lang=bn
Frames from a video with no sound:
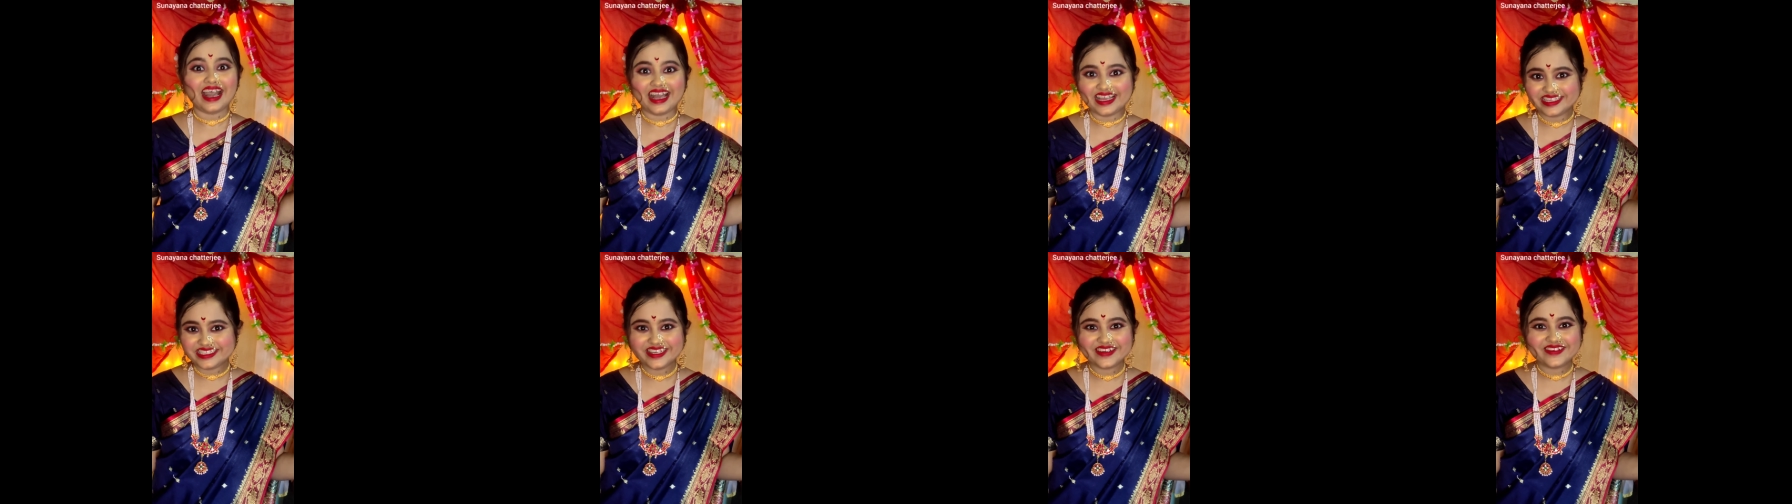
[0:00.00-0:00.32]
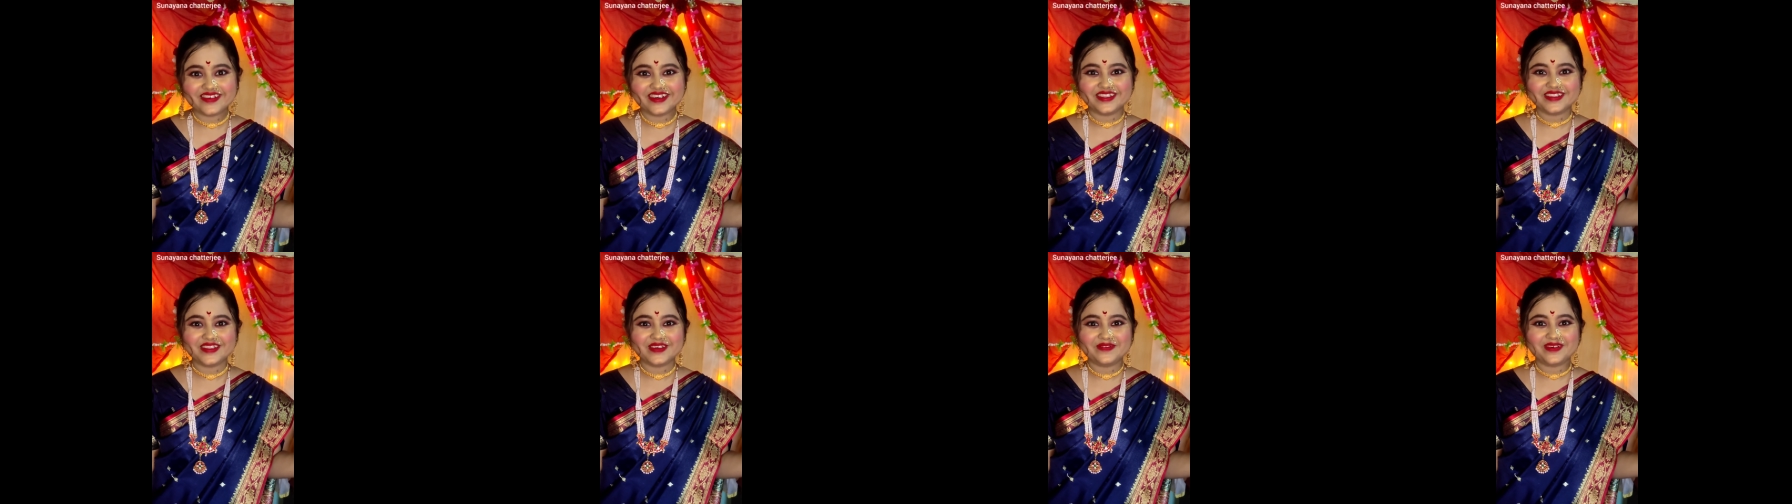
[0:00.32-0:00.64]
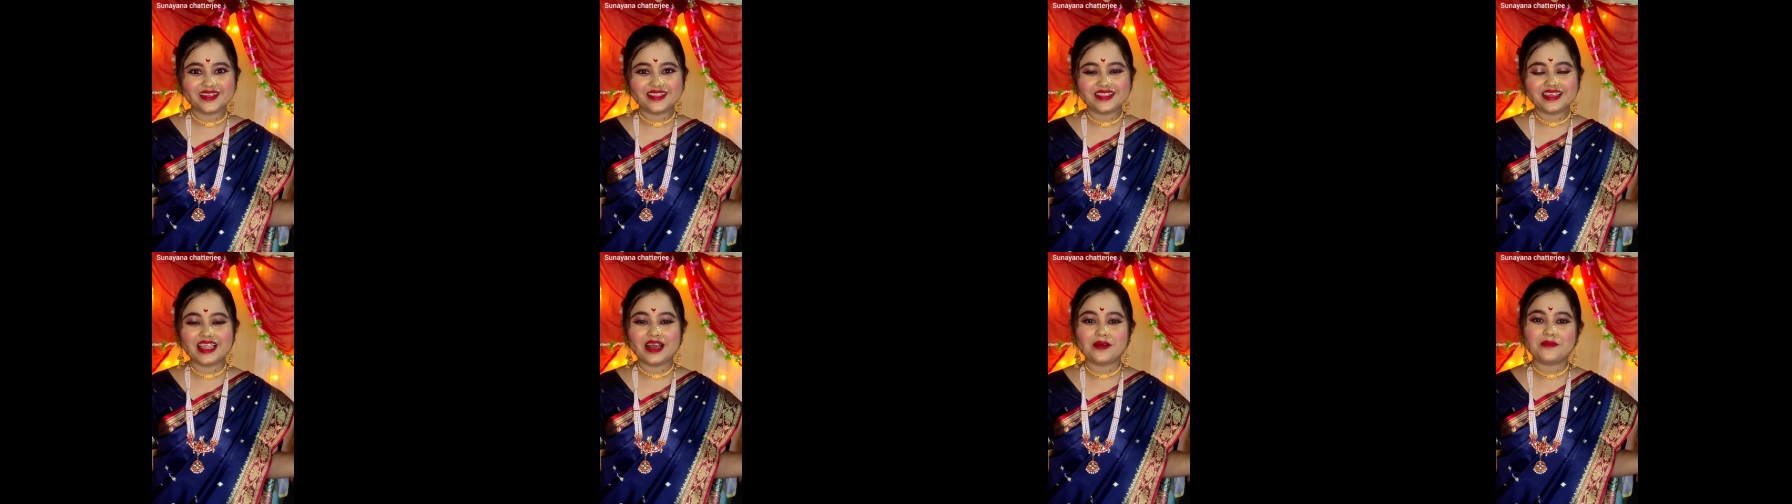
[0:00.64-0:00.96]
আশা করি
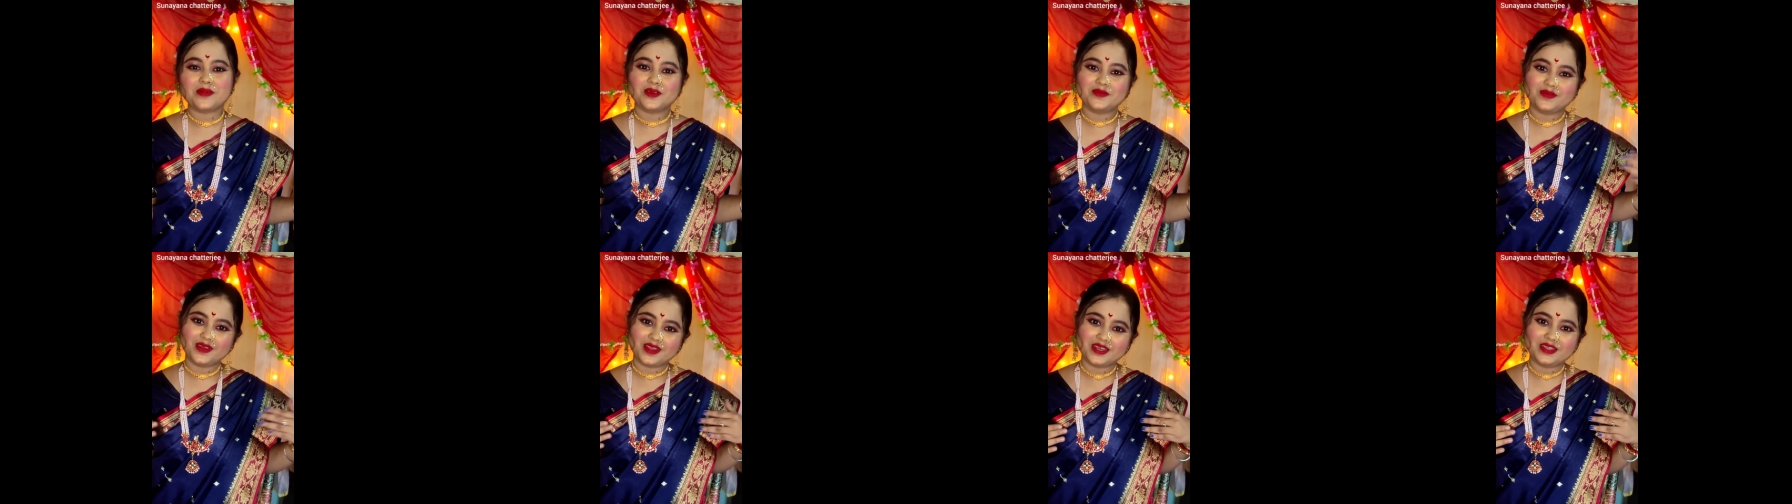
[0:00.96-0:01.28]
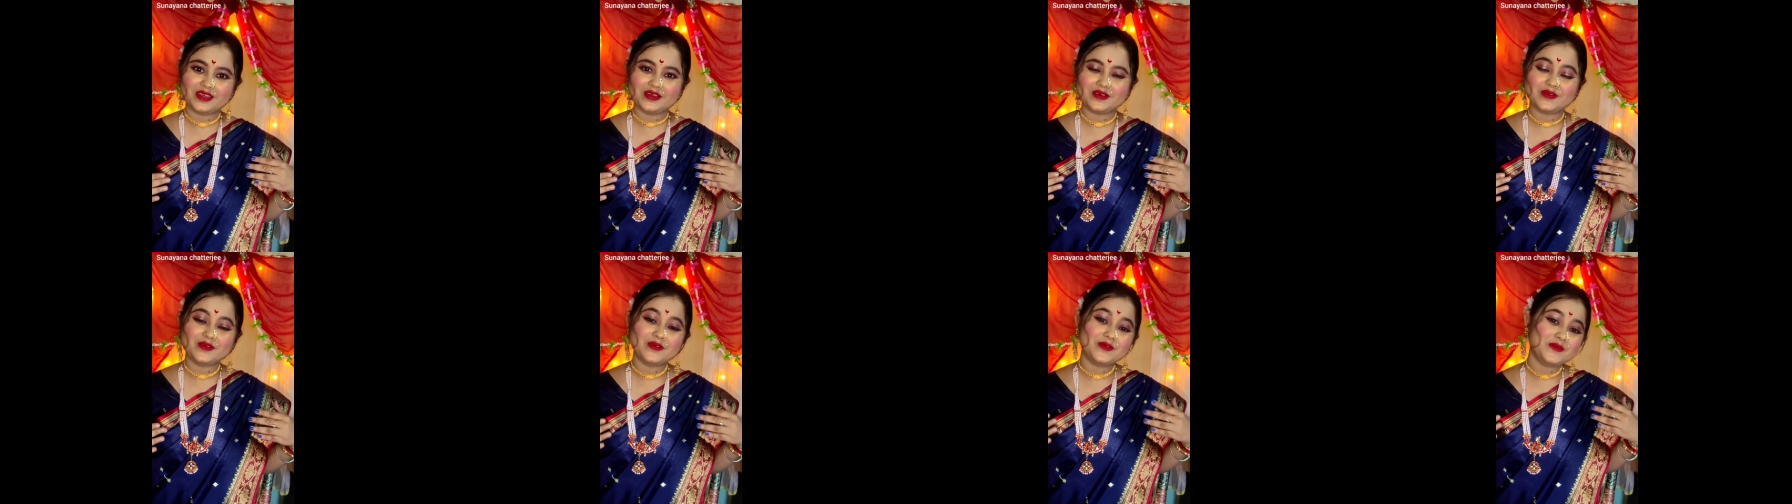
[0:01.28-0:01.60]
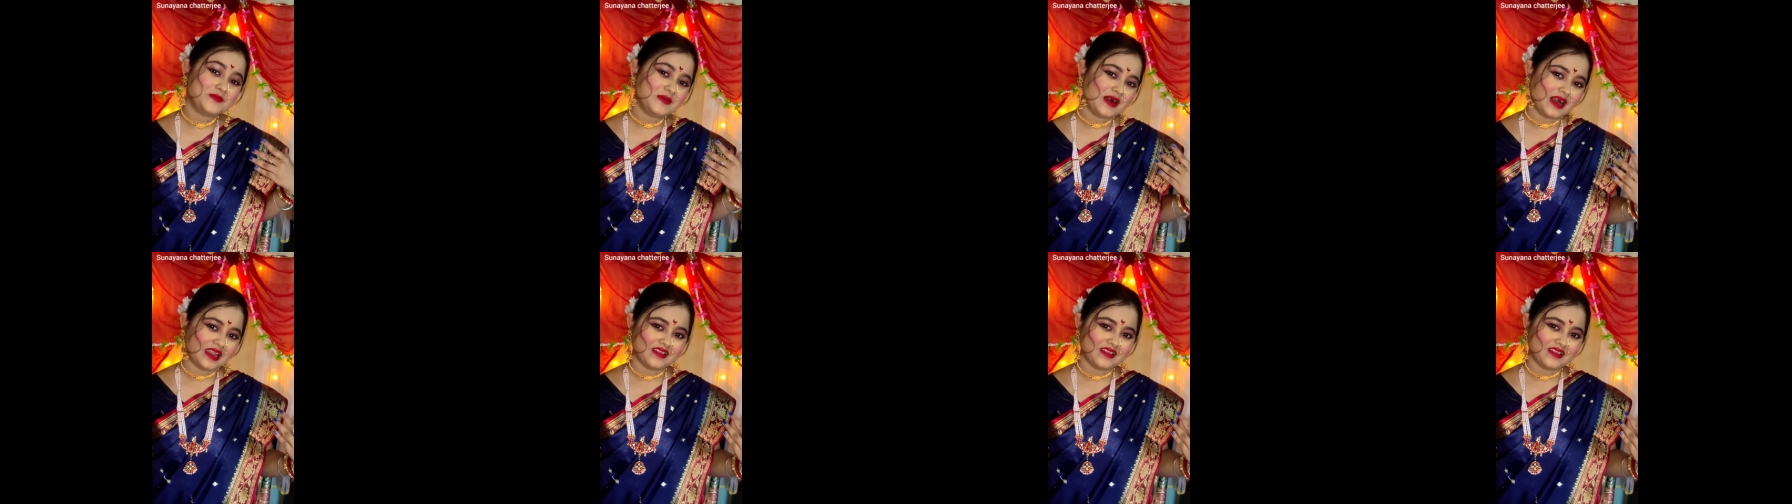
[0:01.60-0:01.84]
তোমাদের আমার ভিডিও খুব